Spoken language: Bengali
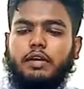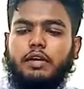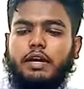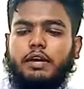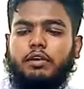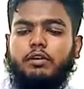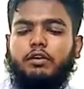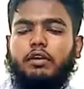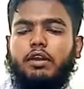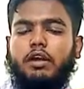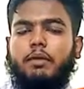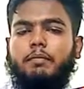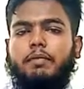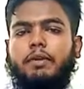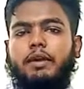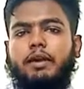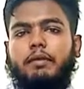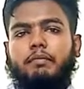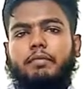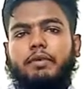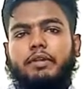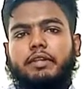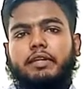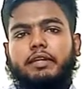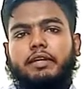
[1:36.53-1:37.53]
এখন আমি
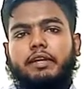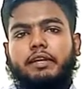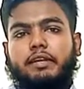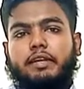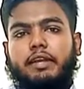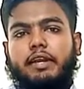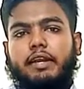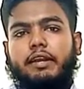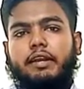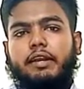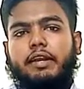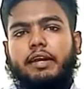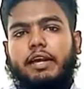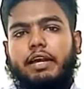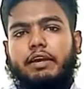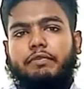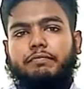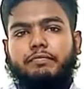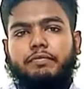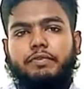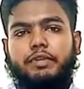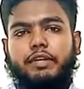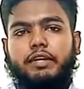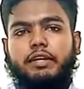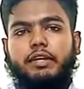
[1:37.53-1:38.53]
আপনাদেরকে টেন্ডা
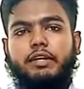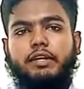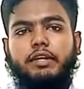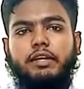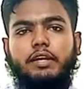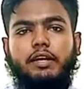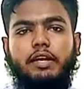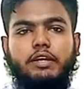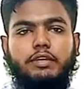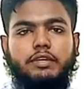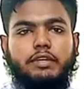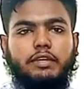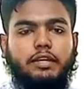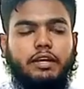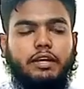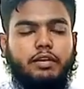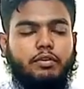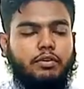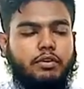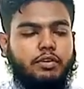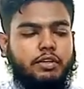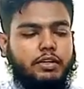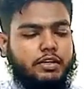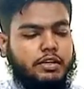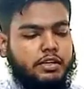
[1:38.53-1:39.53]
এফ থ্রি একটি
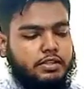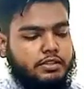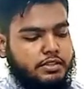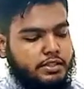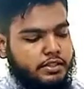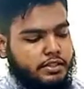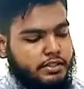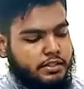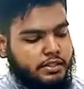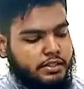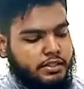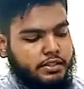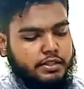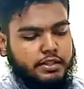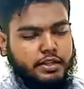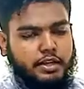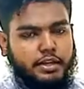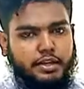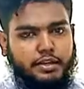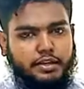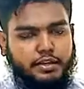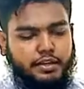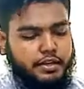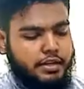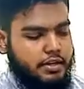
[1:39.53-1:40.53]
রাউটার দেখাচ্ছি এটা তিন
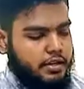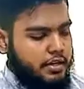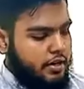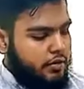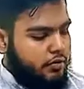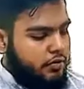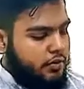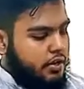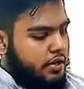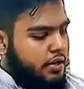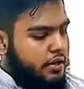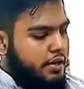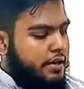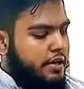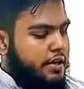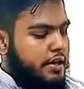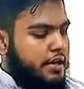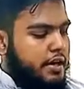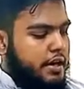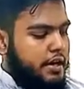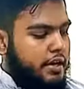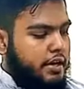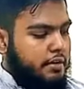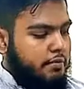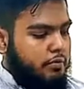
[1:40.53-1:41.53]
ইঞ্চিনের রাউটার
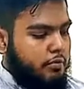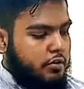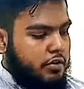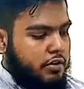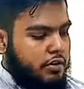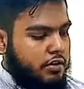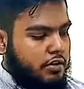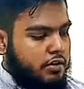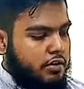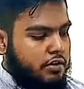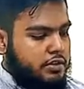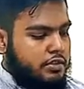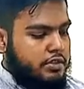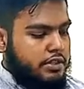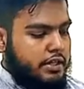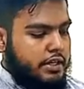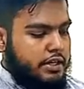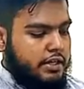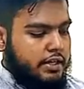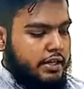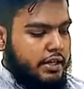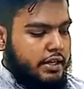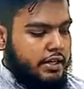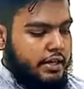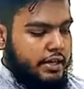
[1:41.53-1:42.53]
এটার মডেল হচ্ছে
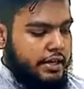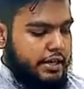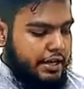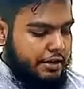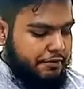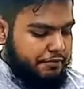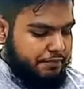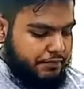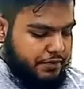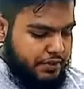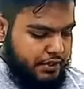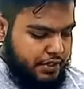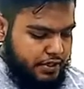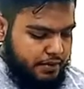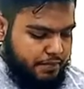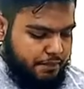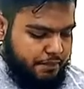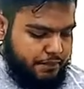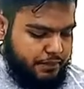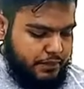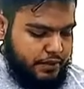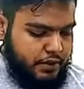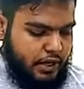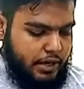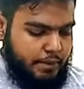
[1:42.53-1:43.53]
টেন্ডা এফ থ্রি
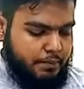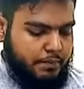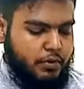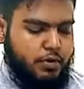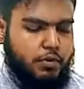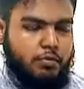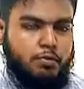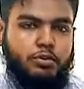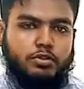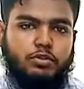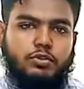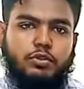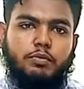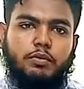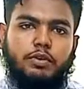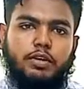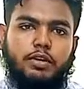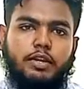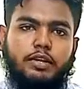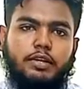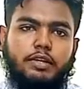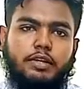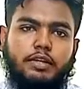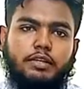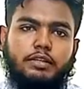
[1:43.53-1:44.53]
আপনারা অবশ্যই
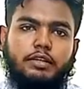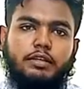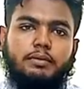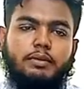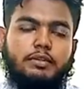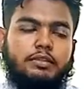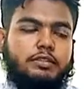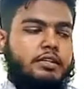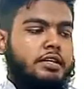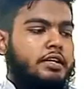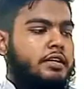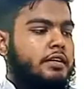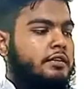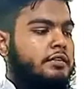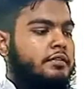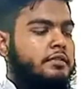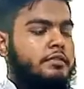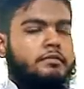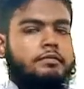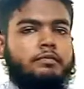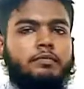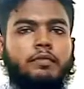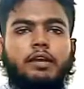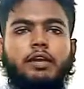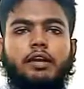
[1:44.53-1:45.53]
মডেলটি দেখতে পাচ্ছেন
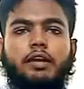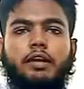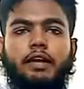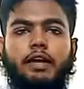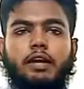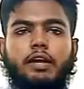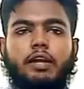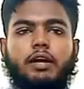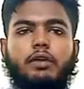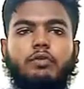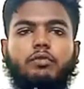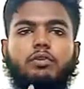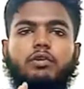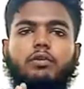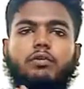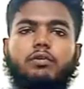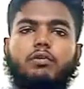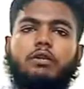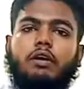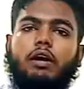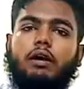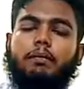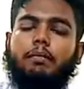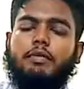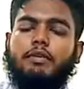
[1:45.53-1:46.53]
এই
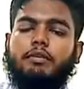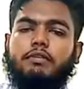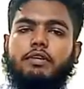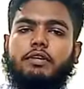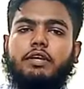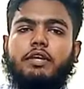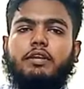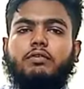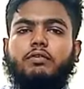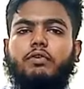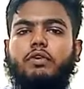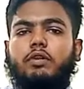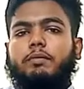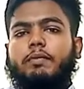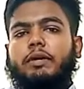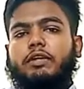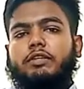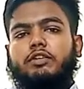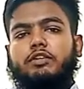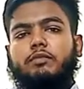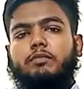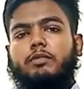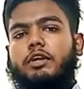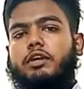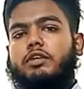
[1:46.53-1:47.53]
রাউটারগুলো আমরা সেল করি
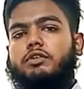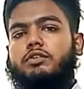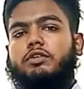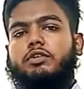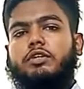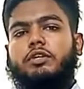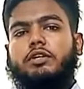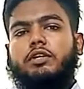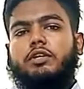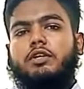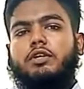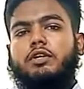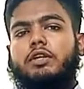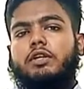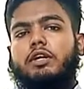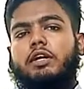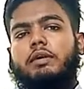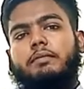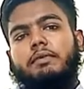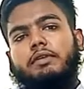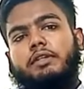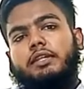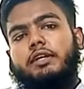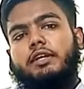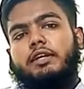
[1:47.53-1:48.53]
মাত্র বারোশো টাকা হলে
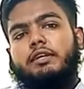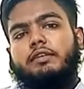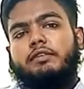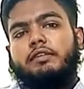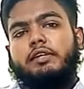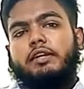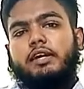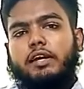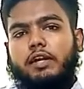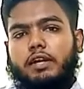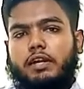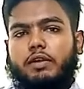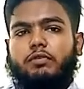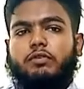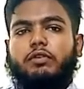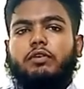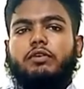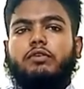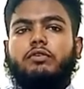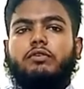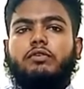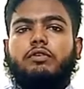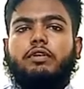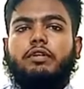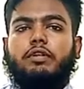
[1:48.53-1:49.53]
আমাদের কাছ থেকে এই
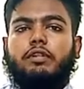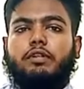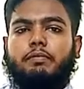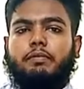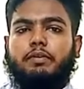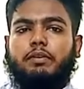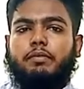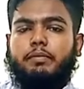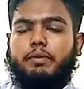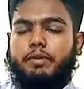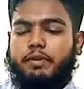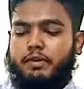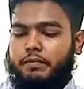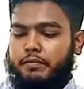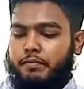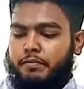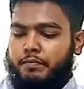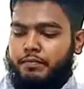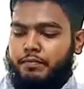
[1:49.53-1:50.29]
রাউটারগুলো নিতে পারবেন